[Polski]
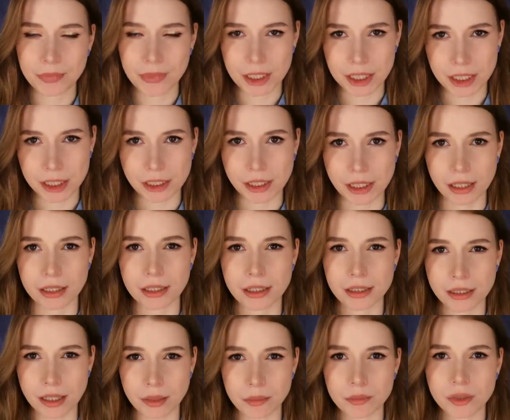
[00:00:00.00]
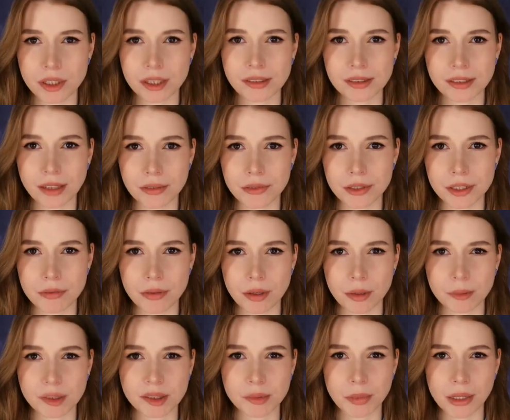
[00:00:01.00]
Dzisiaj chciałabym przedstawić
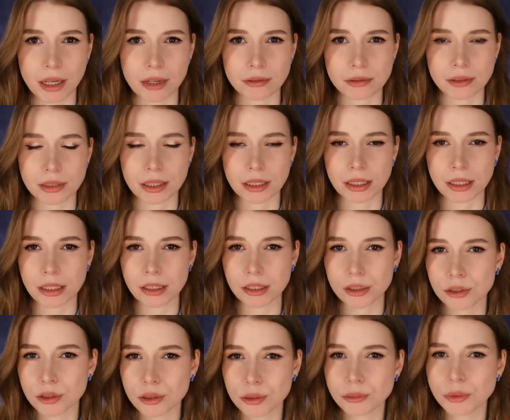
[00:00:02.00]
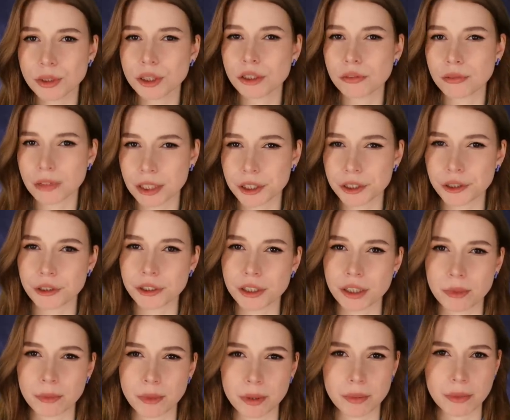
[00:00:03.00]
Wam sprawę inną niż większość
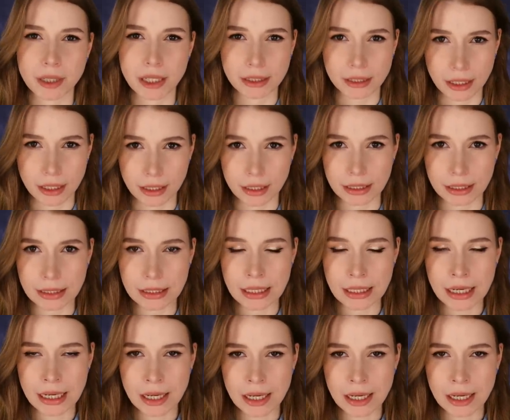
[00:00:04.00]
na moim kanale,